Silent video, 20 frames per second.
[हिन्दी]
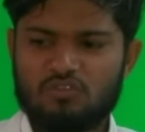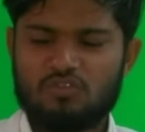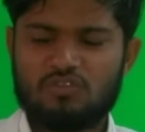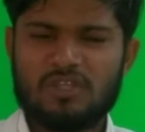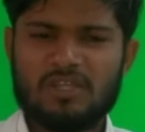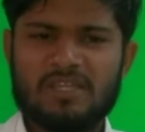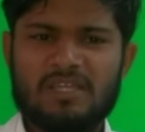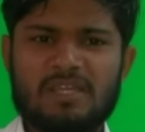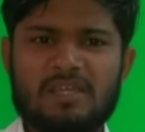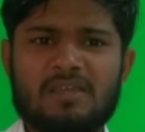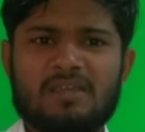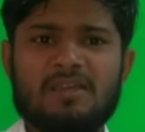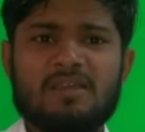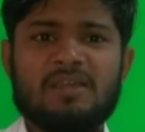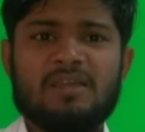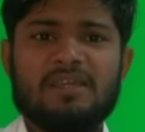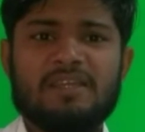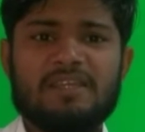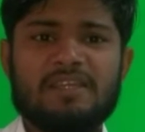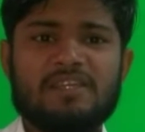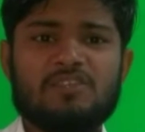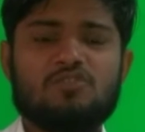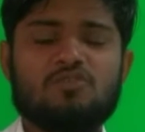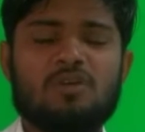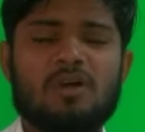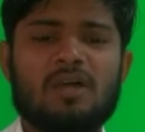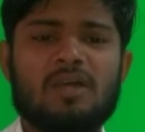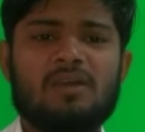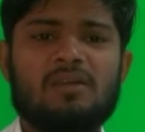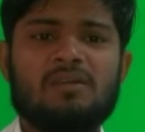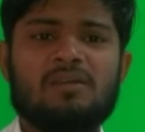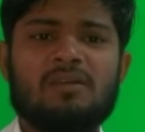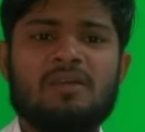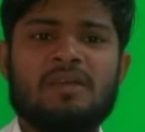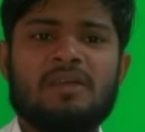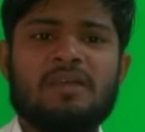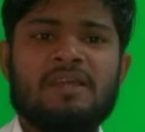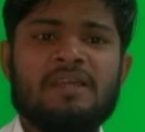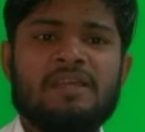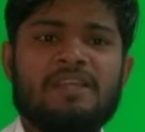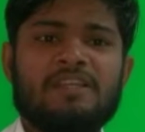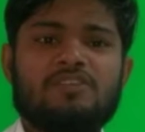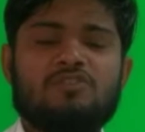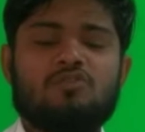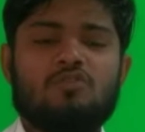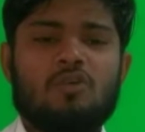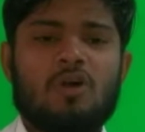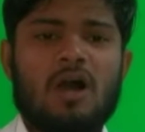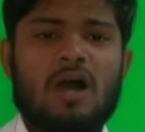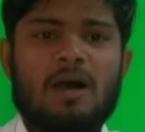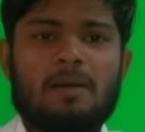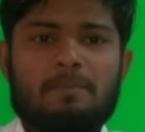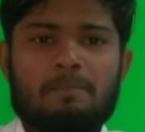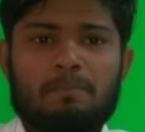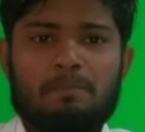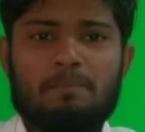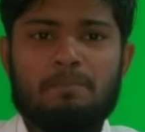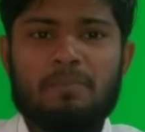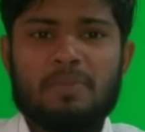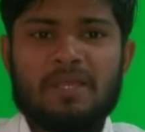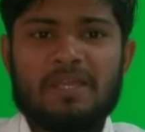तो देखिए ये जो है इसको आप